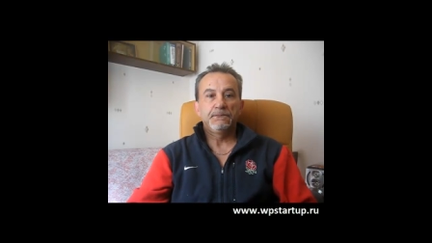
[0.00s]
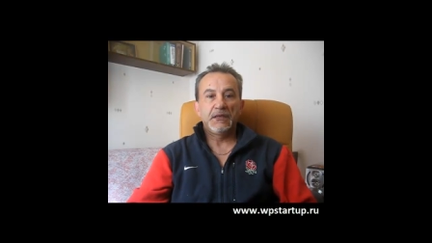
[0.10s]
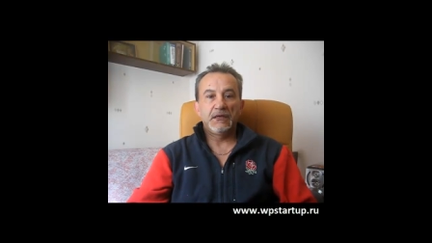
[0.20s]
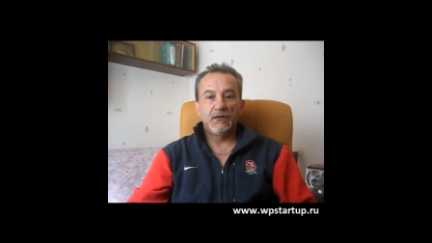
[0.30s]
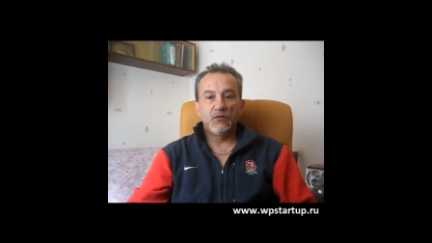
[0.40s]

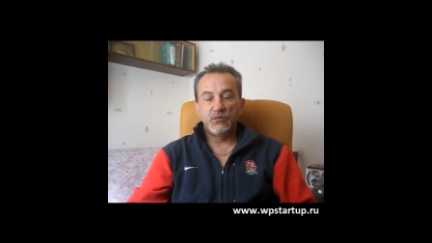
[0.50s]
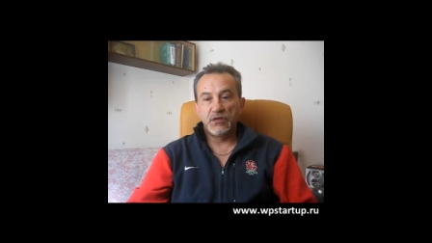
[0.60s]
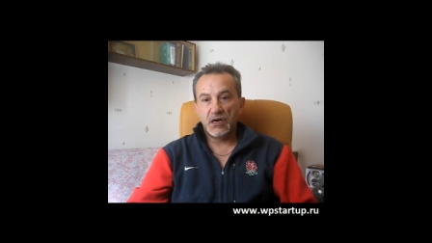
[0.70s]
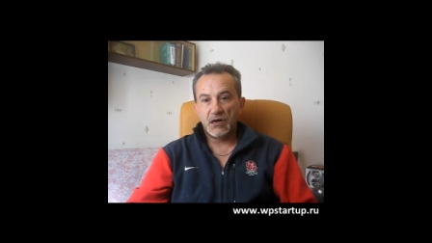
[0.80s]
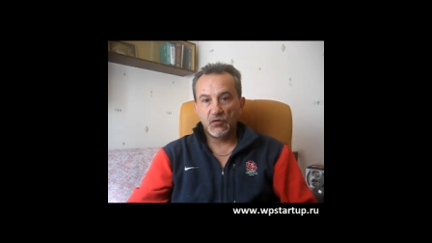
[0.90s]
Э, у
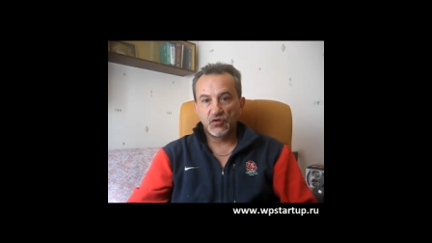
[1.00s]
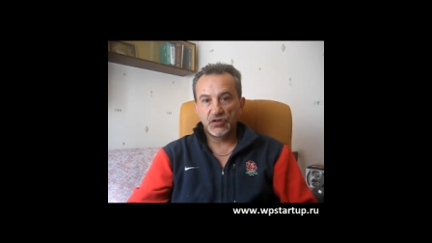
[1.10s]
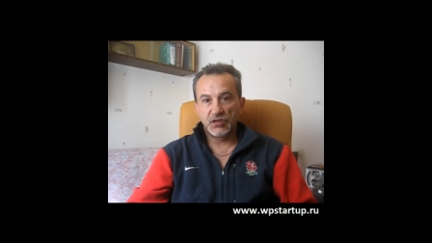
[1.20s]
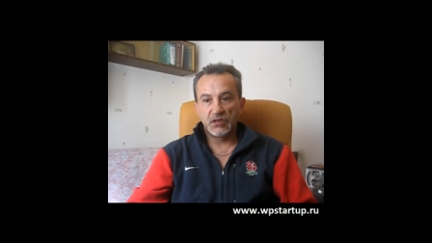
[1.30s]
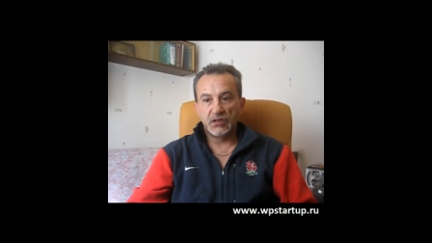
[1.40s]
меня
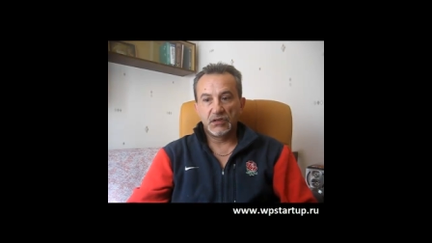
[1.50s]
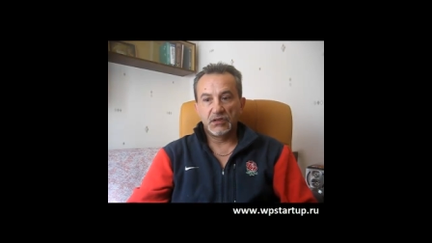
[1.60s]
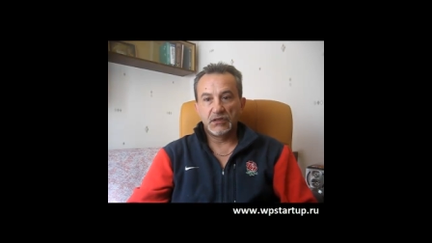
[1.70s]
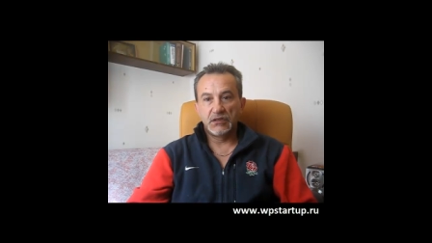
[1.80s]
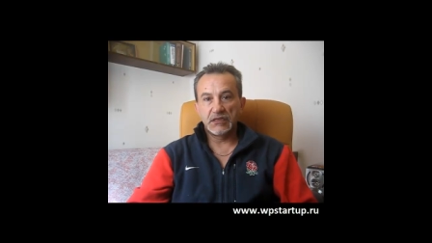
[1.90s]

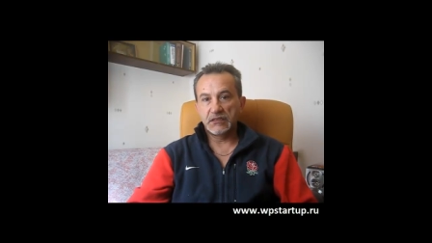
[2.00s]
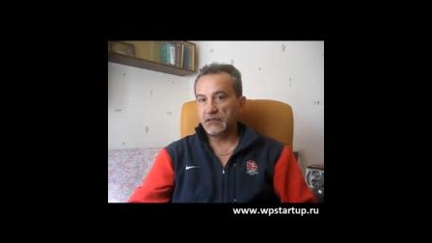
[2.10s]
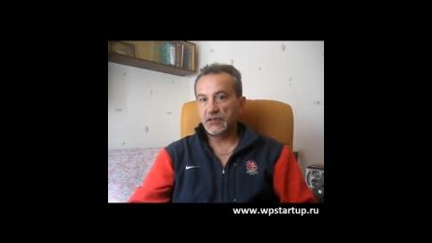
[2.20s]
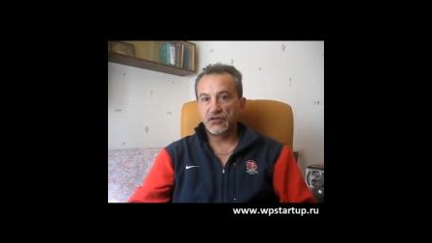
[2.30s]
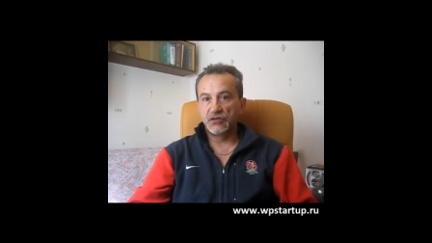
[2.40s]
хороший
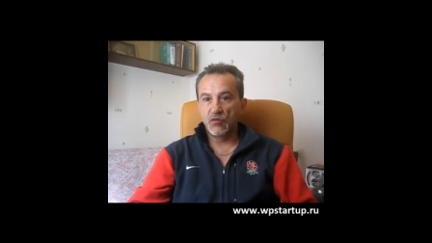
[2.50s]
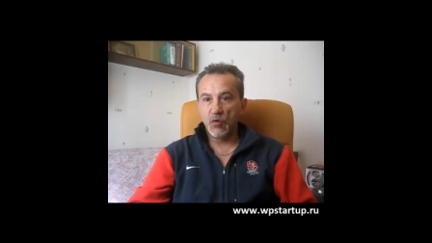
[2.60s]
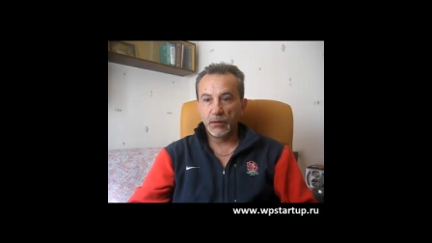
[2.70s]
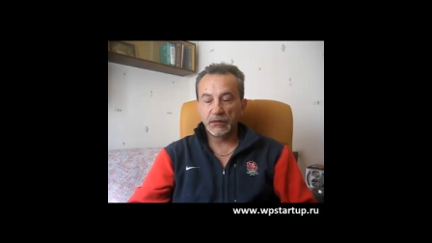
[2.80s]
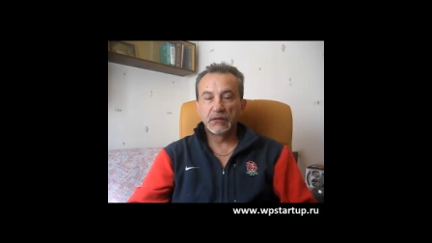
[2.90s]
достаточный
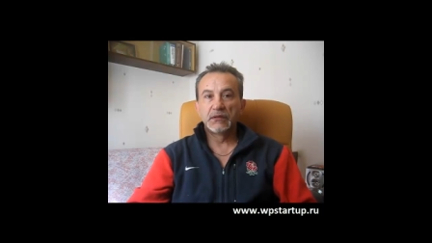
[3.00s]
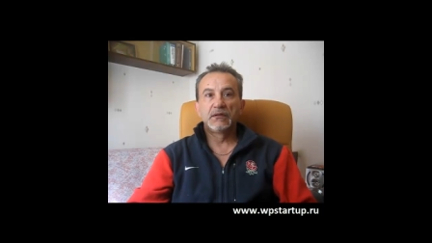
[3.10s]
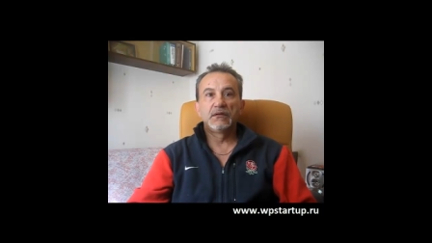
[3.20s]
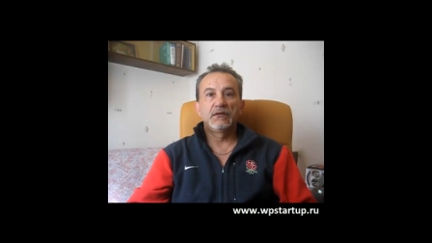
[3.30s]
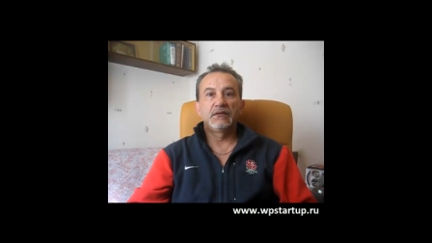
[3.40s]
опыт
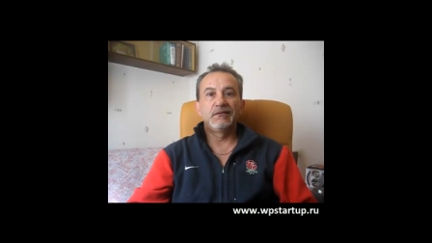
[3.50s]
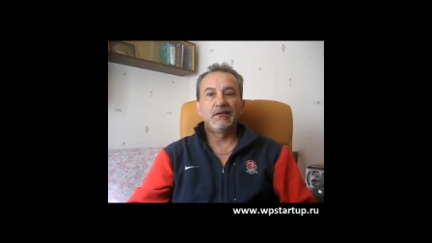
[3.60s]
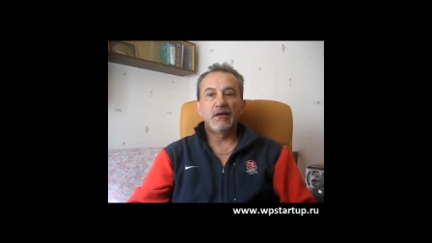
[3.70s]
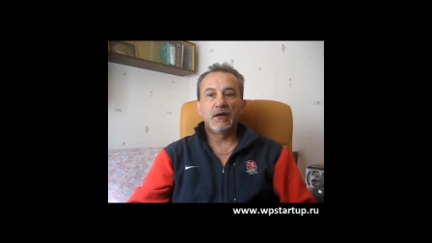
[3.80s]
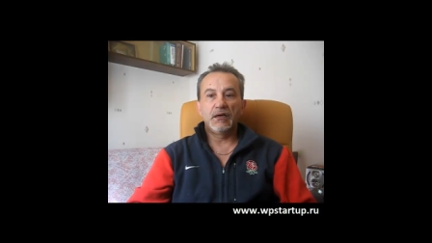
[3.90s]

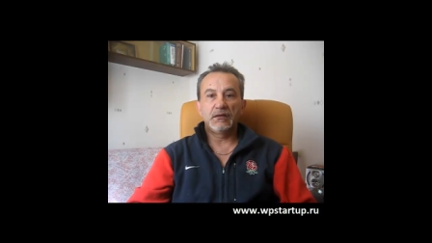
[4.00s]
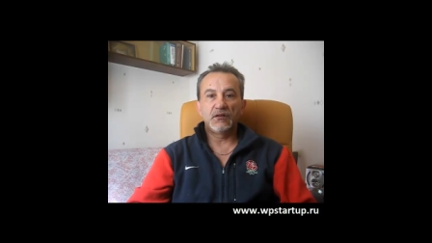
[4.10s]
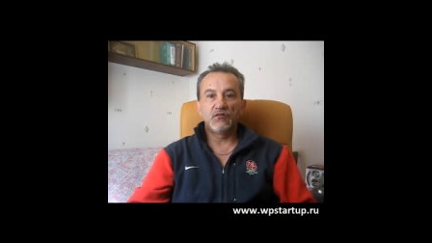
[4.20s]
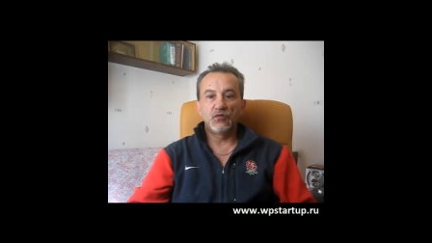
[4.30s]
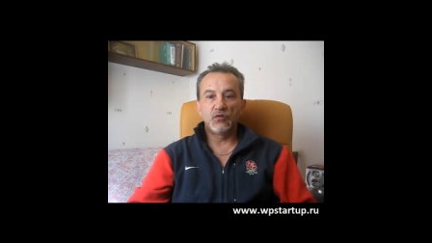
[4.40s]
для
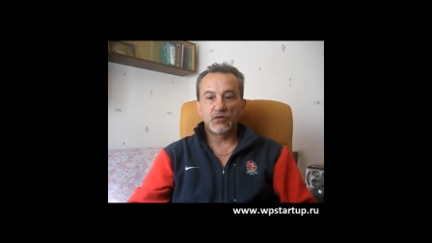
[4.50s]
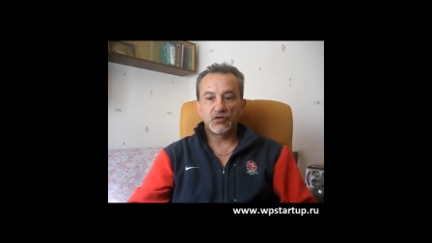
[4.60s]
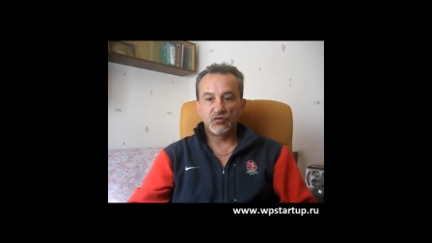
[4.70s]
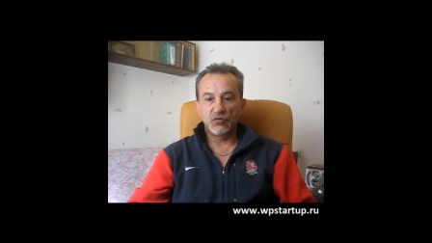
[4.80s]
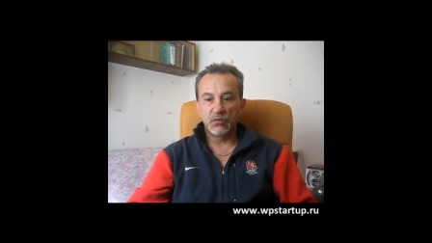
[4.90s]
того,
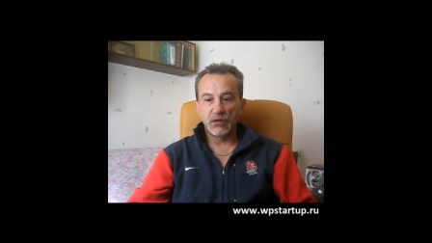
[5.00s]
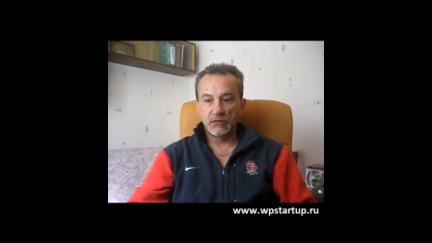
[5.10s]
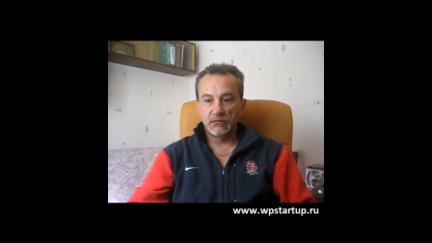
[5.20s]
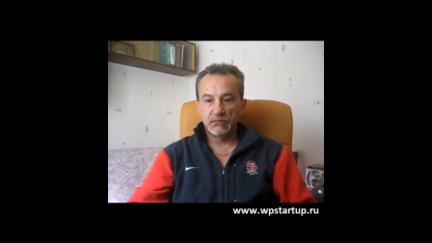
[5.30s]
чтобы